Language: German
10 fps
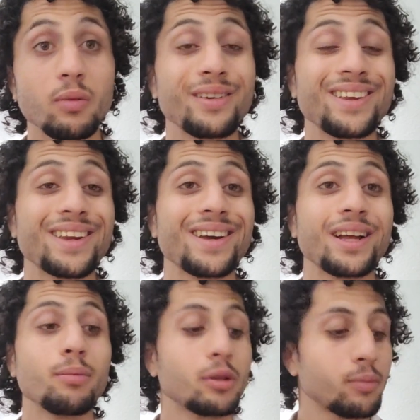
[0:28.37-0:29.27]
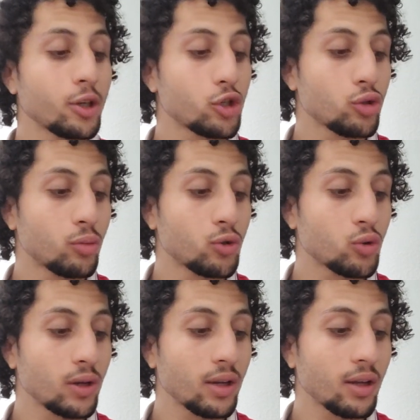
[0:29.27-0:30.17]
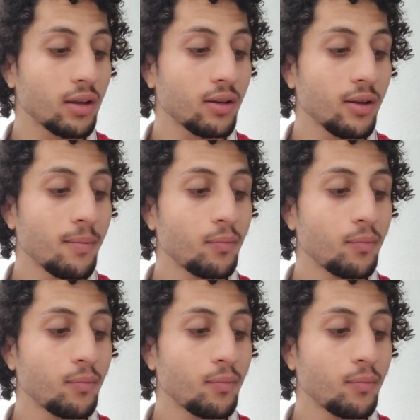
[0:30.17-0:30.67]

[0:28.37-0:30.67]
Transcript: wie man generell mit Menschen umzugehen hat,